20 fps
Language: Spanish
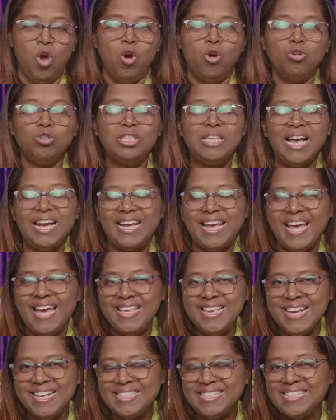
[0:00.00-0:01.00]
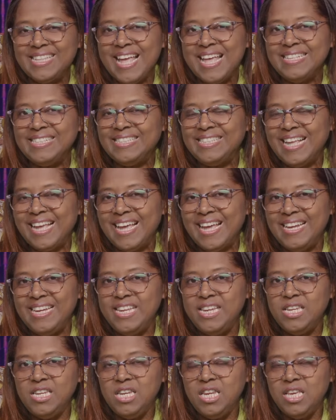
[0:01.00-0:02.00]
O sea que ellas desde el
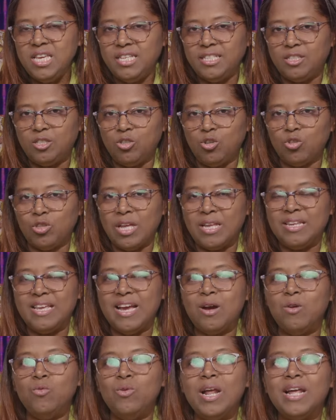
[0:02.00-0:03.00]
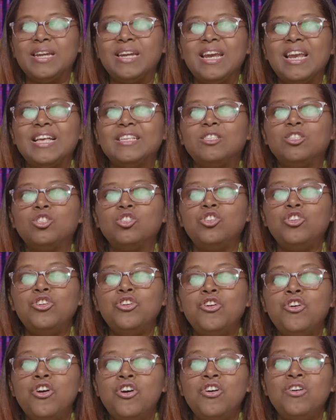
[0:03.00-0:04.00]
inicio tenían una
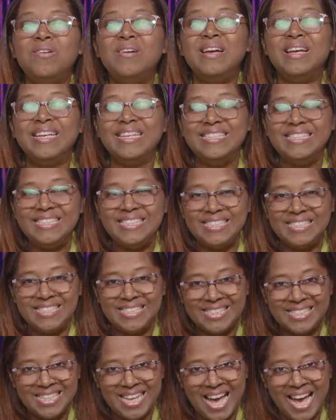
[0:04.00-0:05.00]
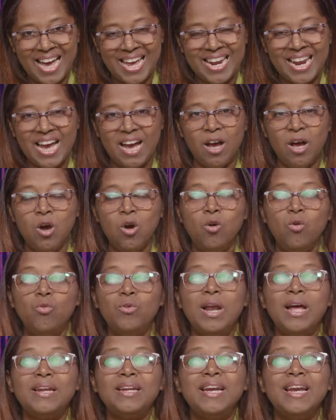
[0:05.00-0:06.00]
relación sana,
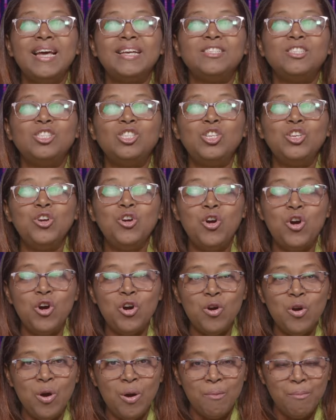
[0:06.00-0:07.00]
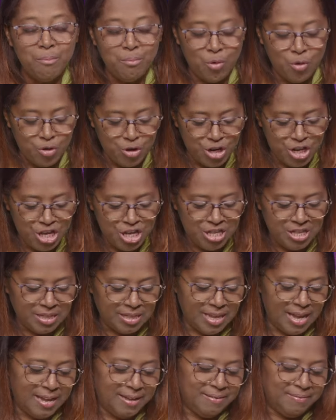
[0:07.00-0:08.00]
una relación
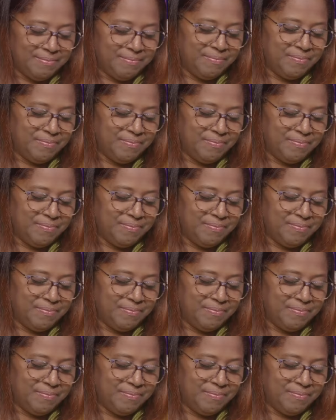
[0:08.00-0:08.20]
bonita.